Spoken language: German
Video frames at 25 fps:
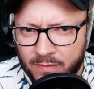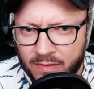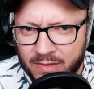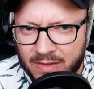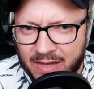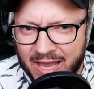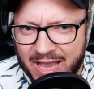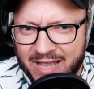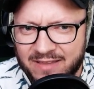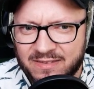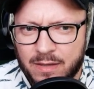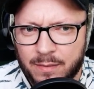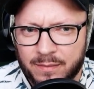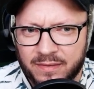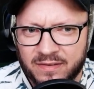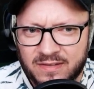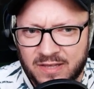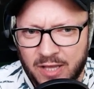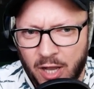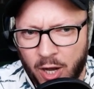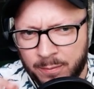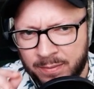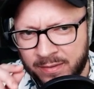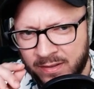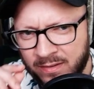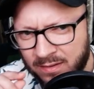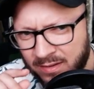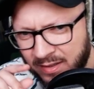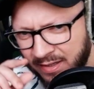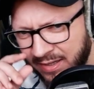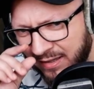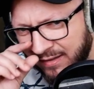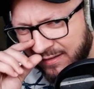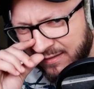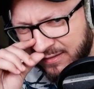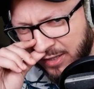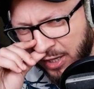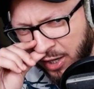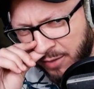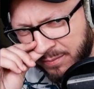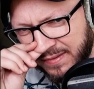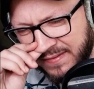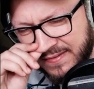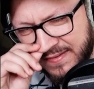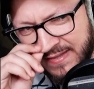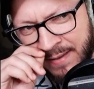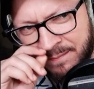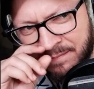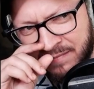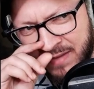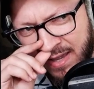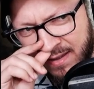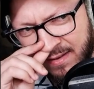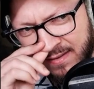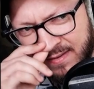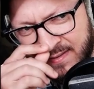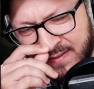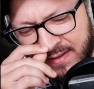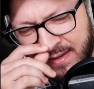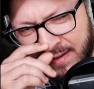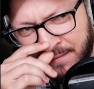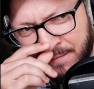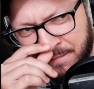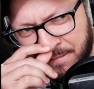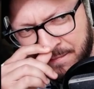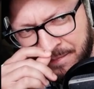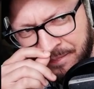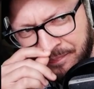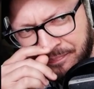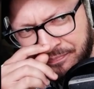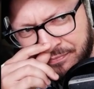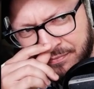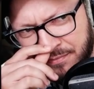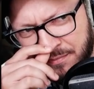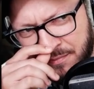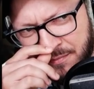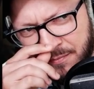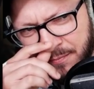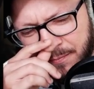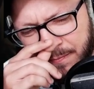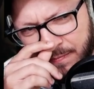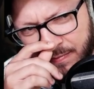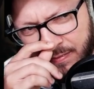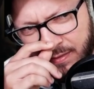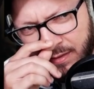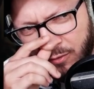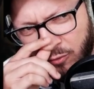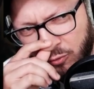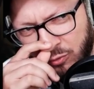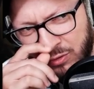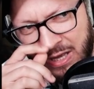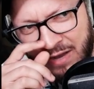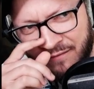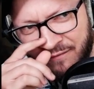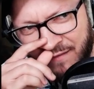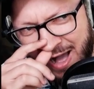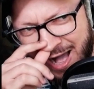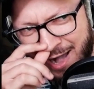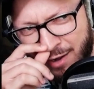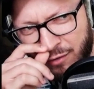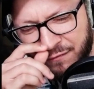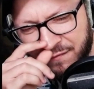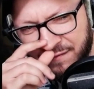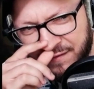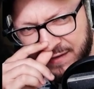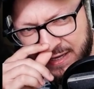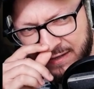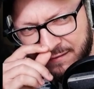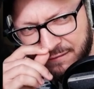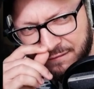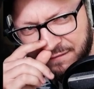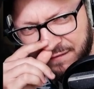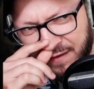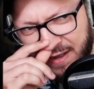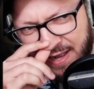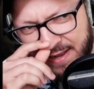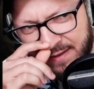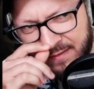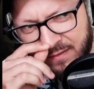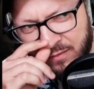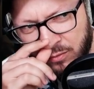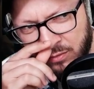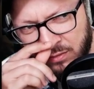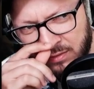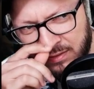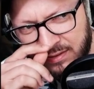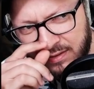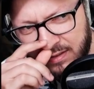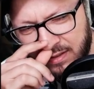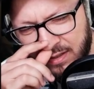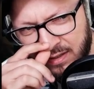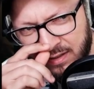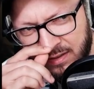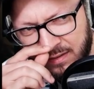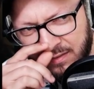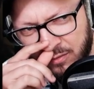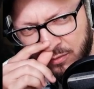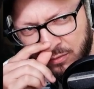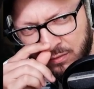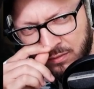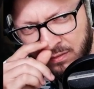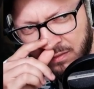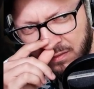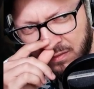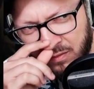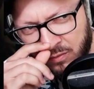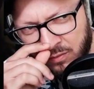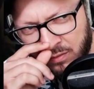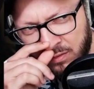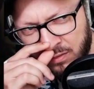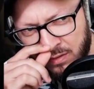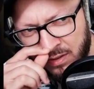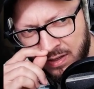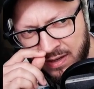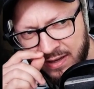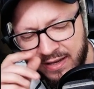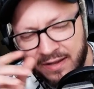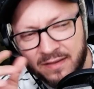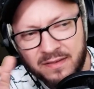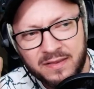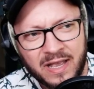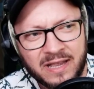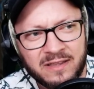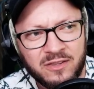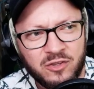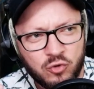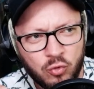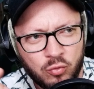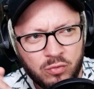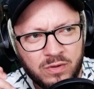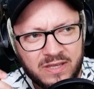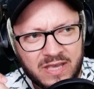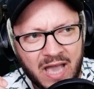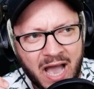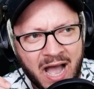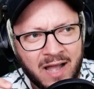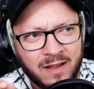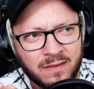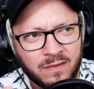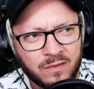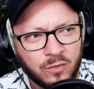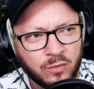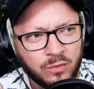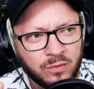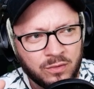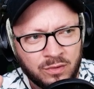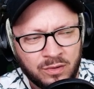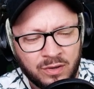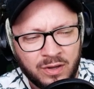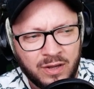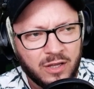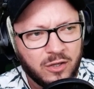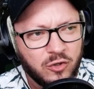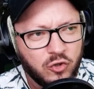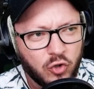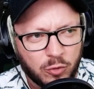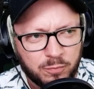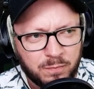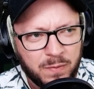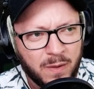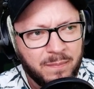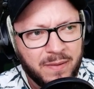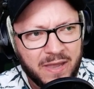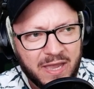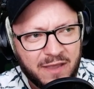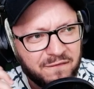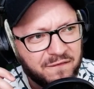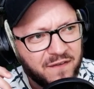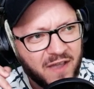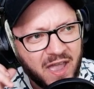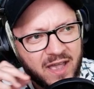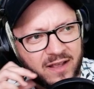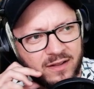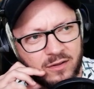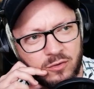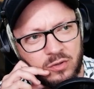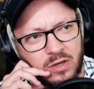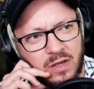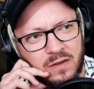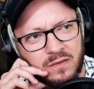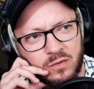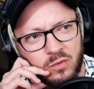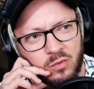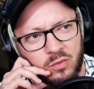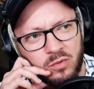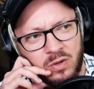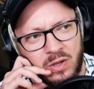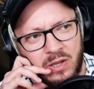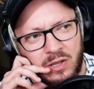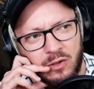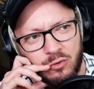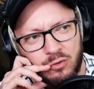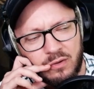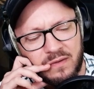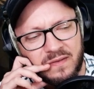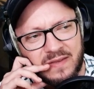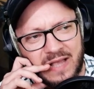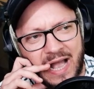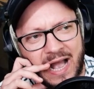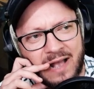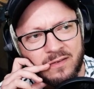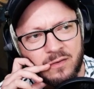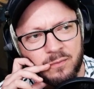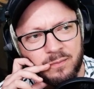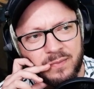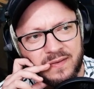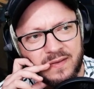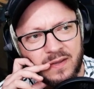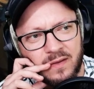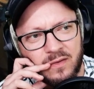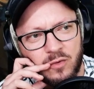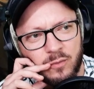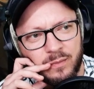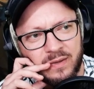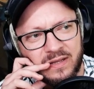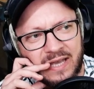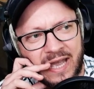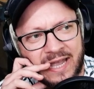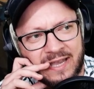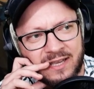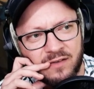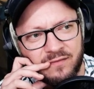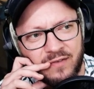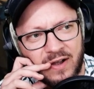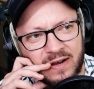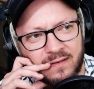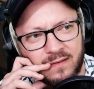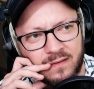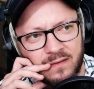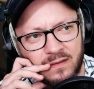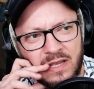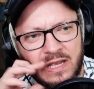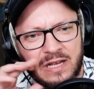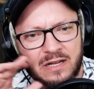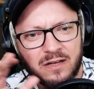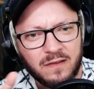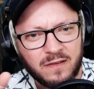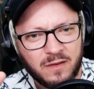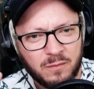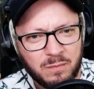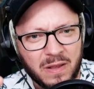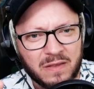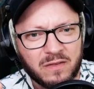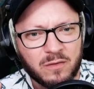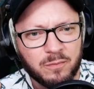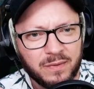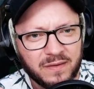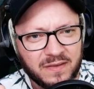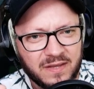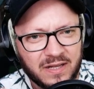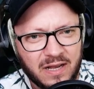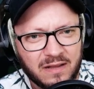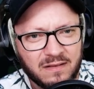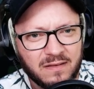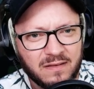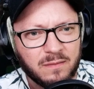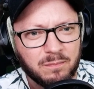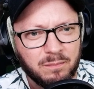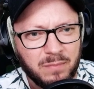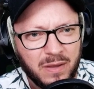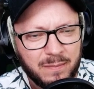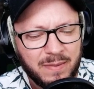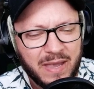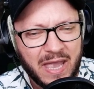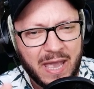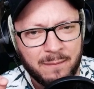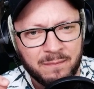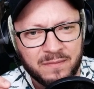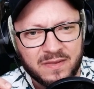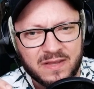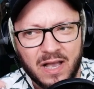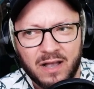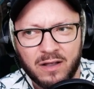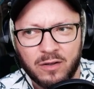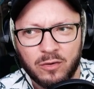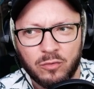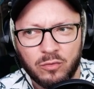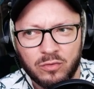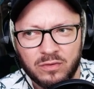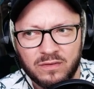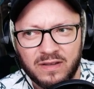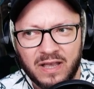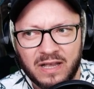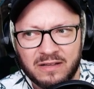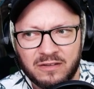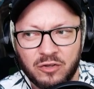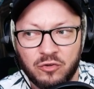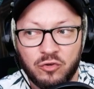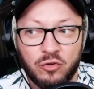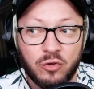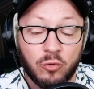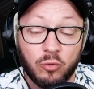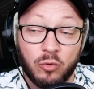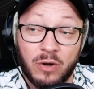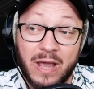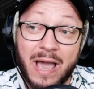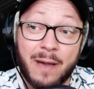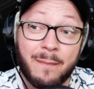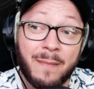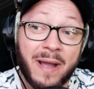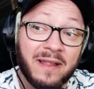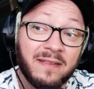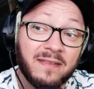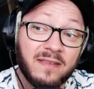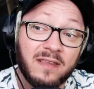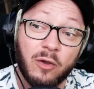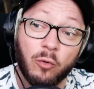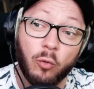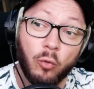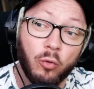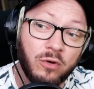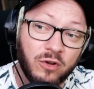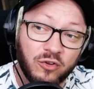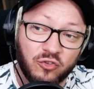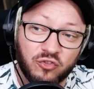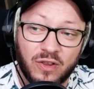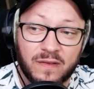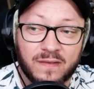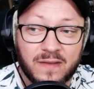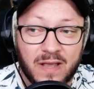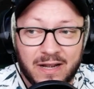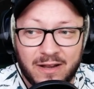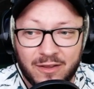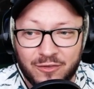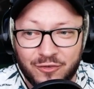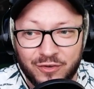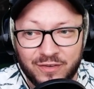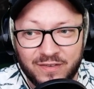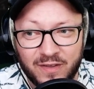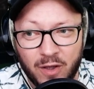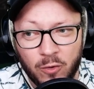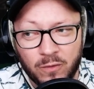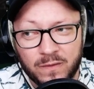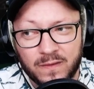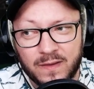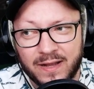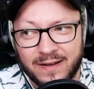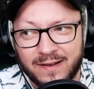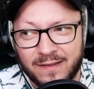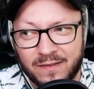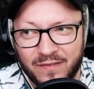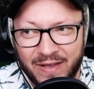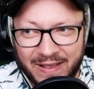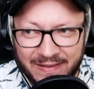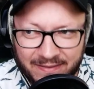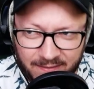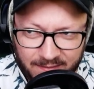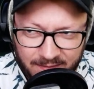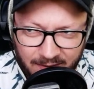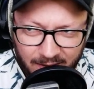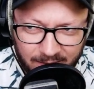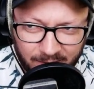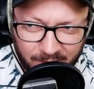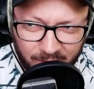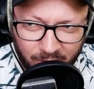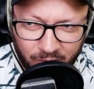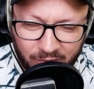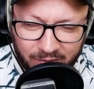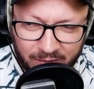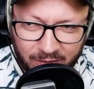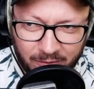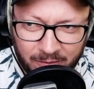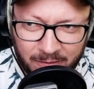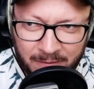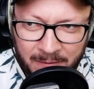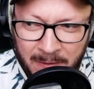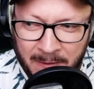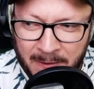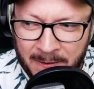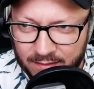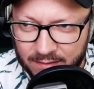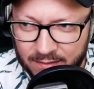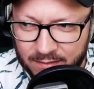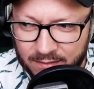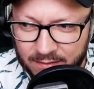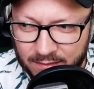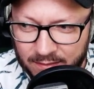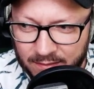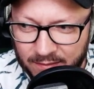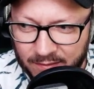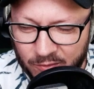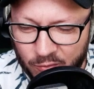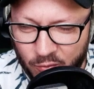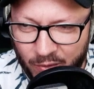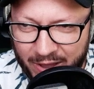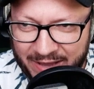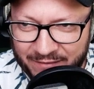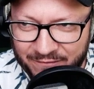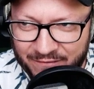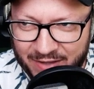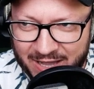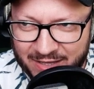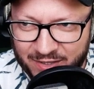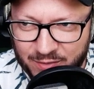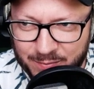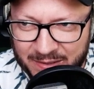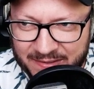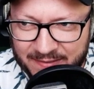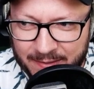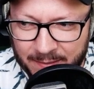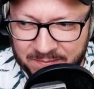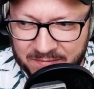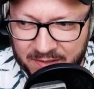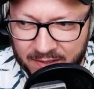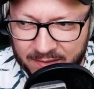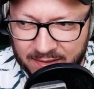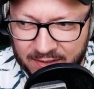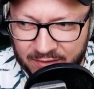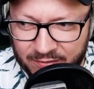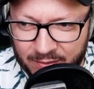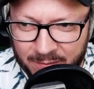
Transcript: Ja, ich, glaube, ich glaube, ich glaube, Scepter ist ähm, oder war auf jeden Fall so ein, äh, so ein, so ein in seinen jungen Jahren so ein JBB-Fan oder so und ist da so ein bisschen so mit reingewachsen. Das sieht man so ein bisschen an BBM-Sachen und Attitüde. Oder er meint es ironisch, das kann natürlich auch sein, das weiß ich gar nicht so genau. So eng war ich mit Zepter nie.